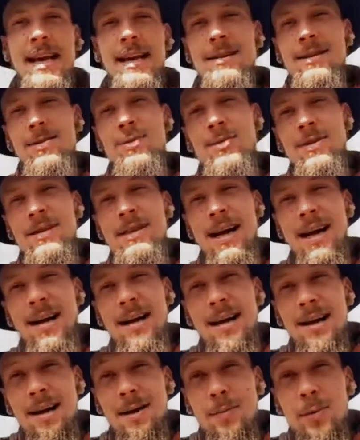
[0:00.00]
der es uns
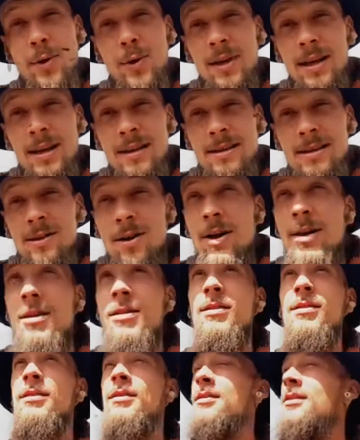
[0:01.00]
nachher ermöglichen
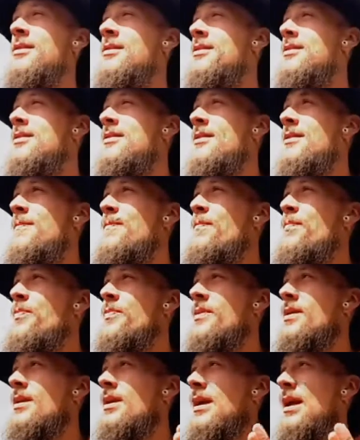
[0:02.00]
soll,
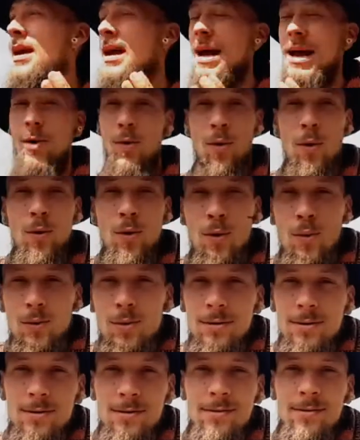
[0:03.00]

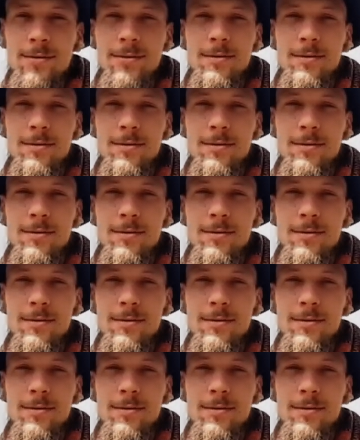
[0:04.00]
Erholung